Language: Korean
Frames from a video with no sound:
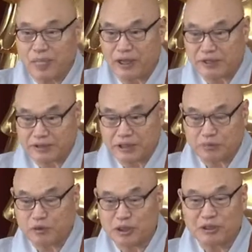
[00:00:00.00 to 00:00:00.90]
어,
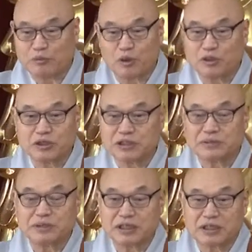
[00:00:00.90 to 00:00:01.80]
책 보다가 모르는 거
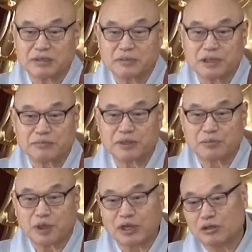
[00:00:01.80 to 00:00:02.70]
있으면 그냥
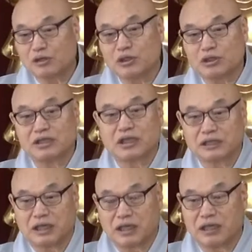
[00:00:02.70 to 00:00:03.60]
넘어갑니다. 뭐 하려고
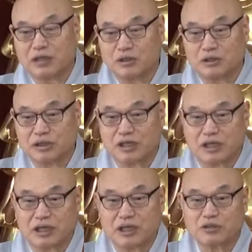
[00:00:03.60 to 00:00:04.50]
그것까지 알려고
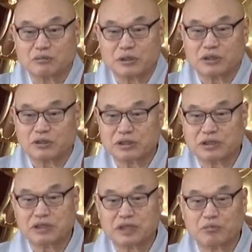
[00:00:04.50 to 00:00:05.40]
그렇게 아둥바둥
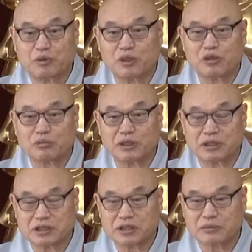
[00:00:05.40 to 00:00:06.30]
그래 시간 보내고
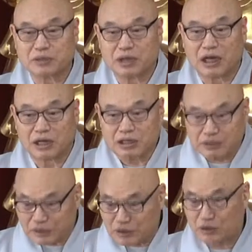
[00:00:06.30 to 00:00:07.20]
머리 섞입니까? 아는
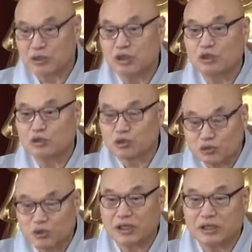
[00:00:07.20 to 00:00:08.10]
거면 해도
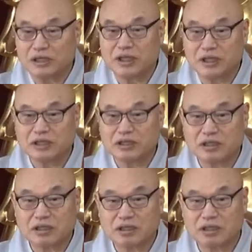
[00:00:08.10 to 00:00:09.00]
수두룩한데.
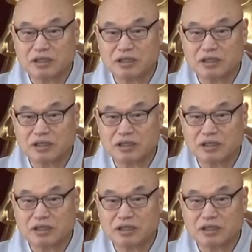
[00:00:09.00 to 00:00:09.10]
예.